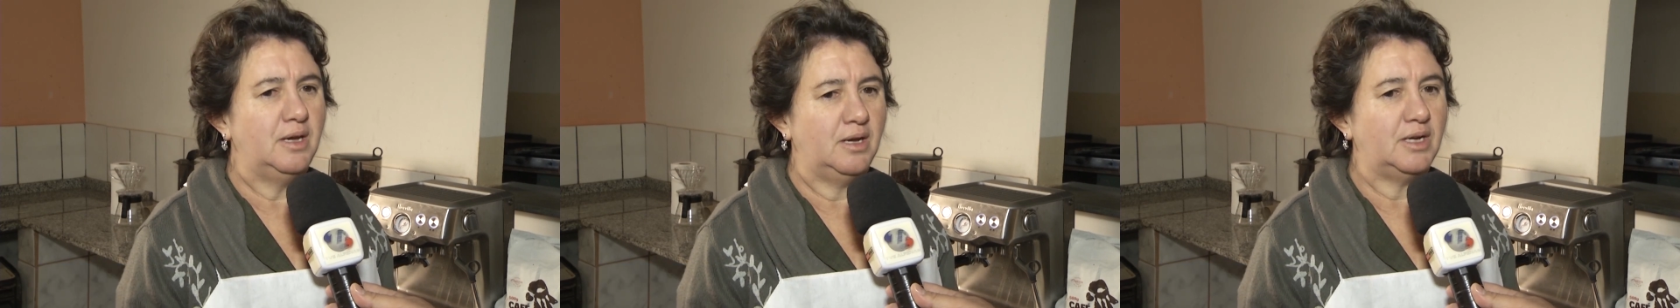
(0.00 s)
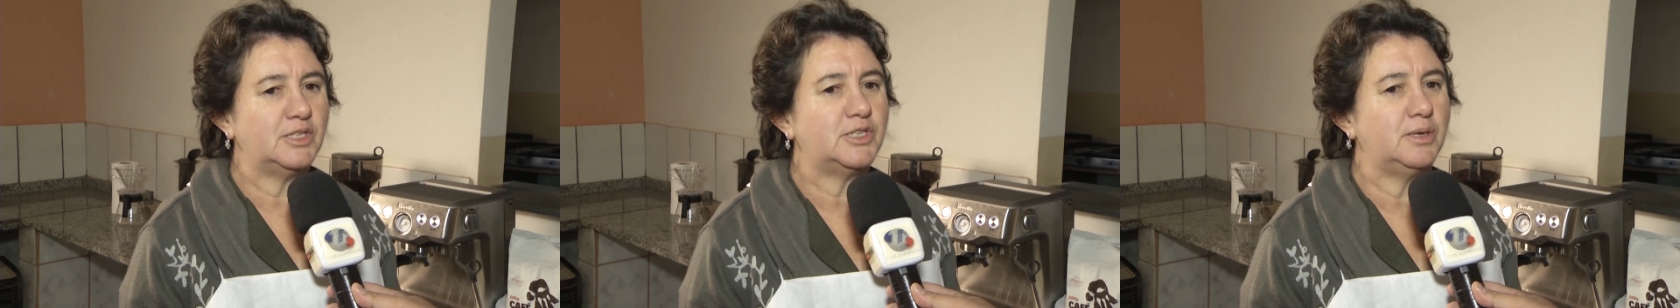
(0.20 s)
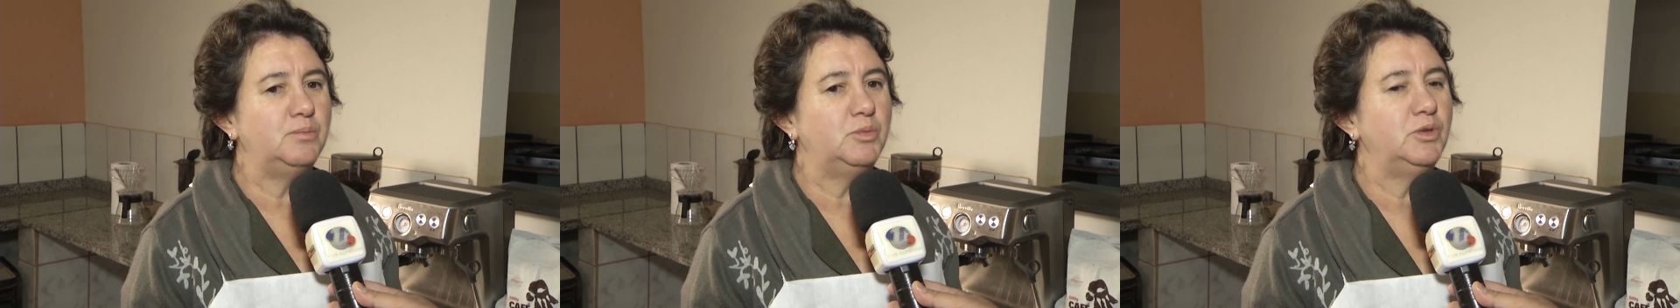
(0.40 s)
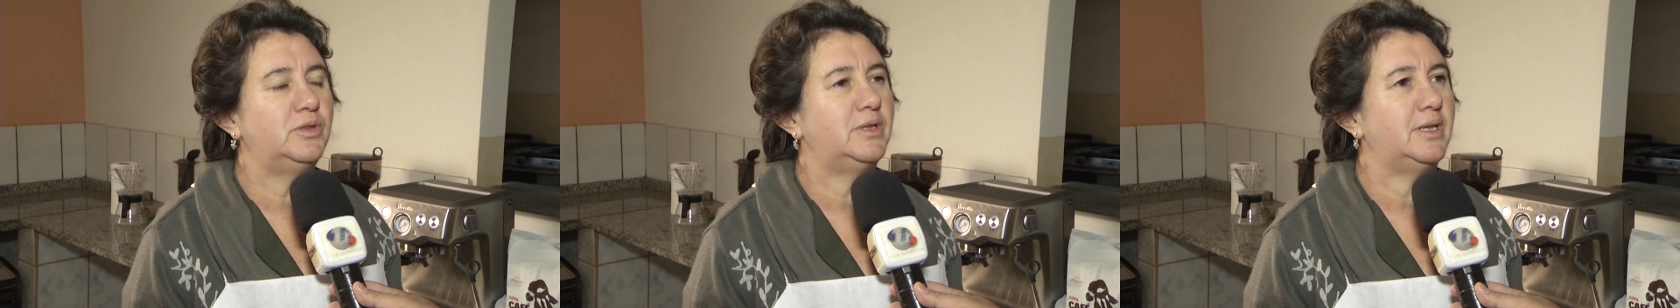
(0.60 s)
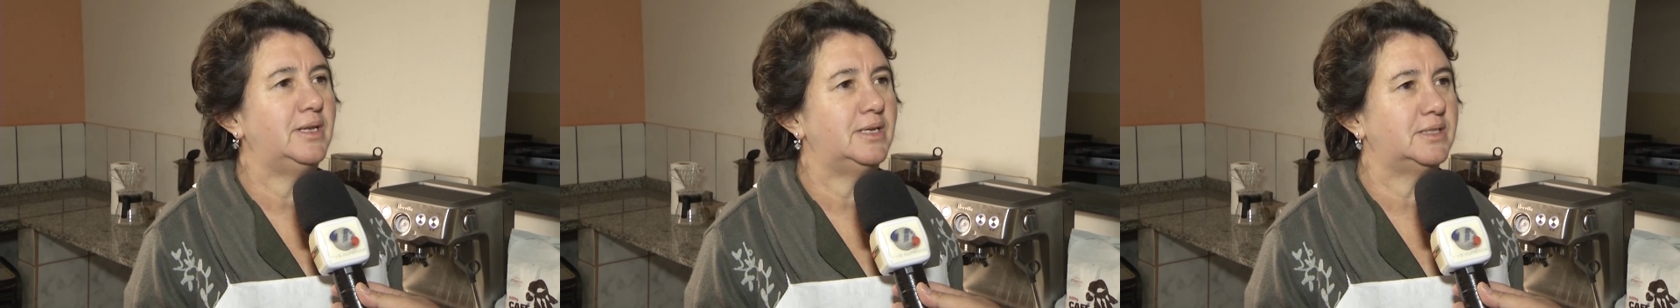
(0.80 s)
achei
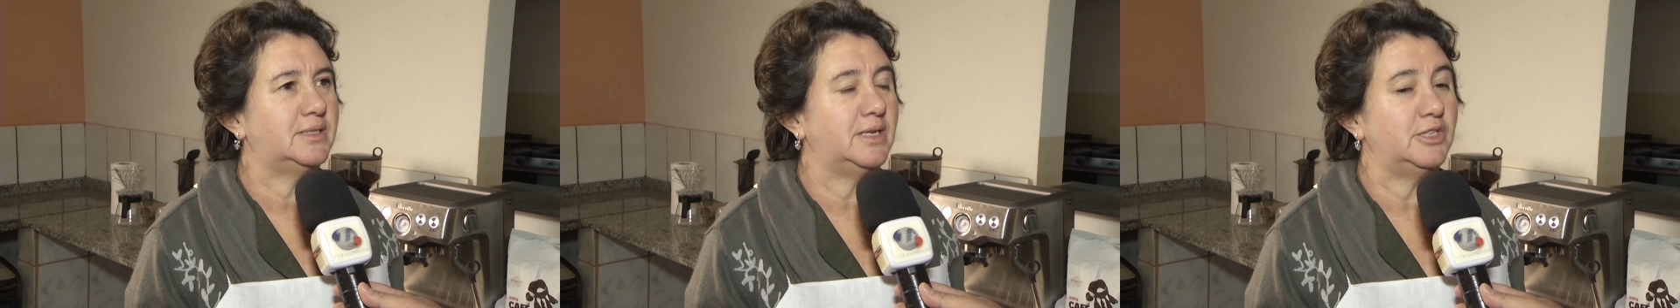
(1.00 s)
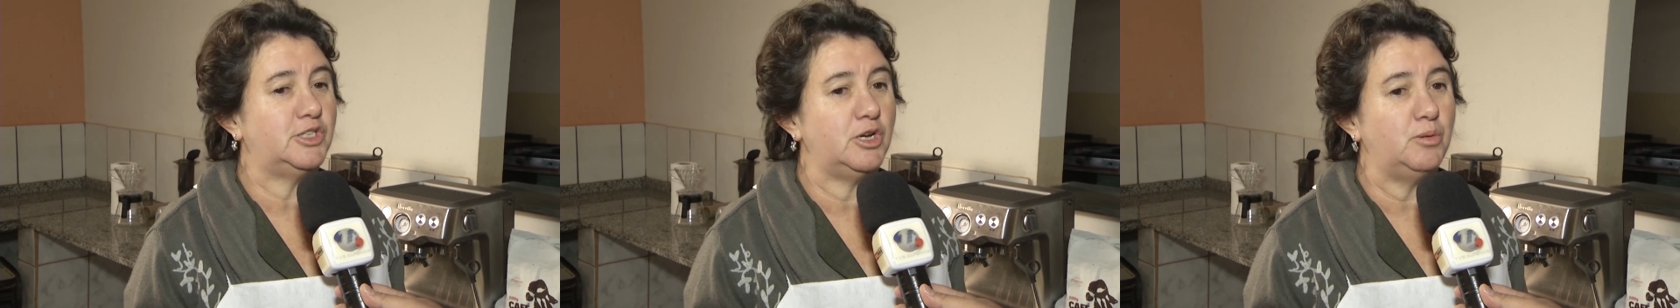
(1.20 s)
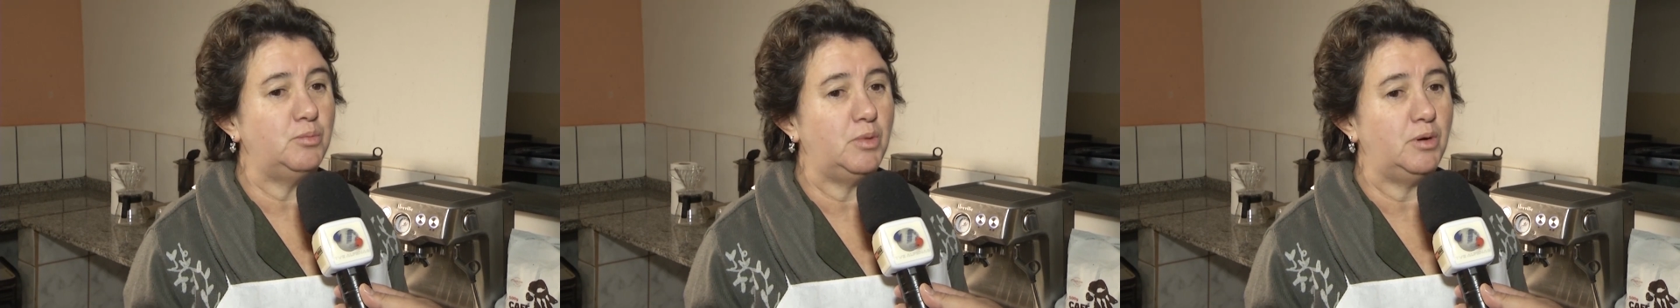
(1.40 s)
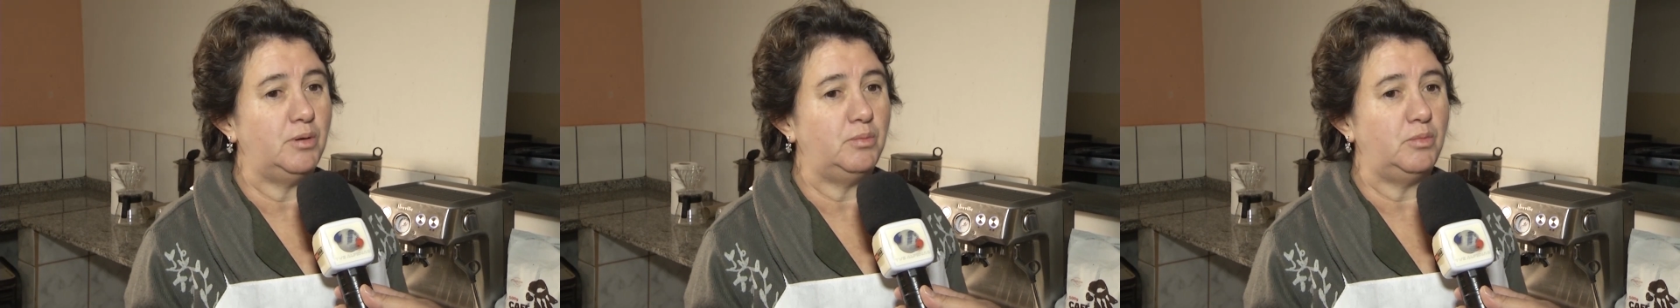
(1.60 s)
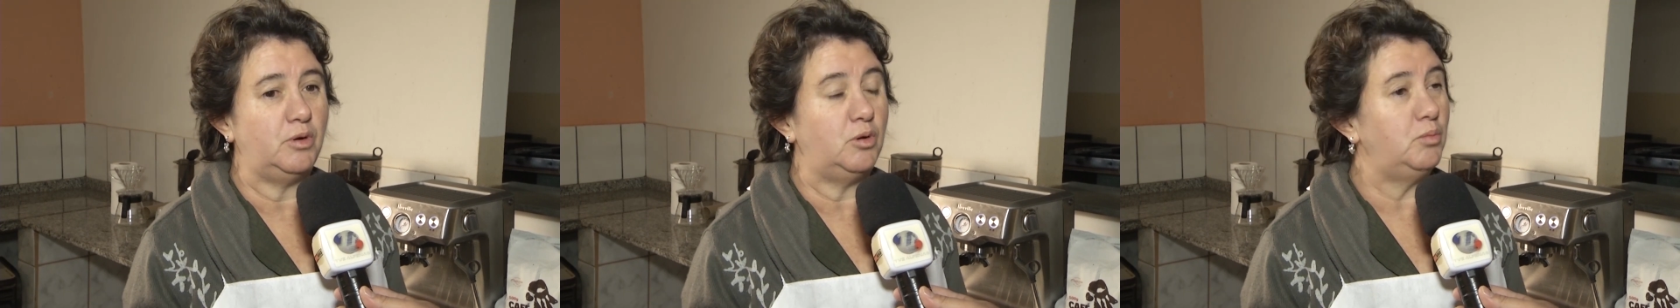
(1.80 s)
muito interessante. É uma,